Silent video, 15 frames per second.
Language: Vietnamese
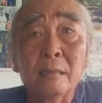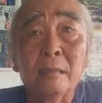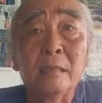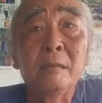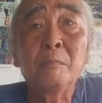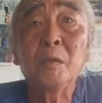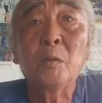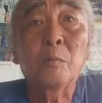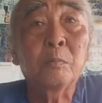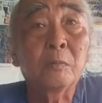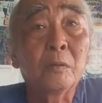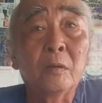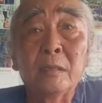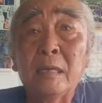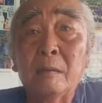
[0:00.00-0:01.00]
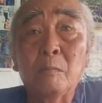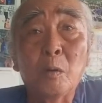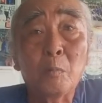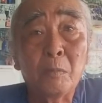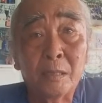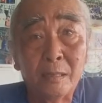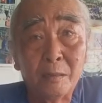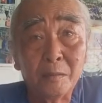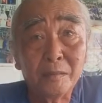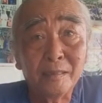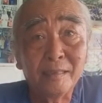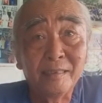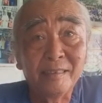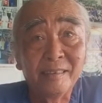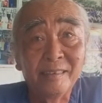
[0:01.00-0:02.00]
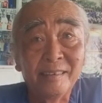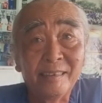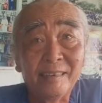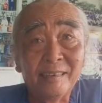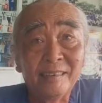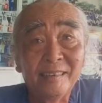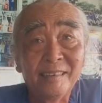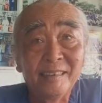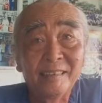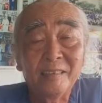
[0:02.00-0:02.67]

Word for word: điếm nhục cho gia môn mà thôi yeah. Dạ.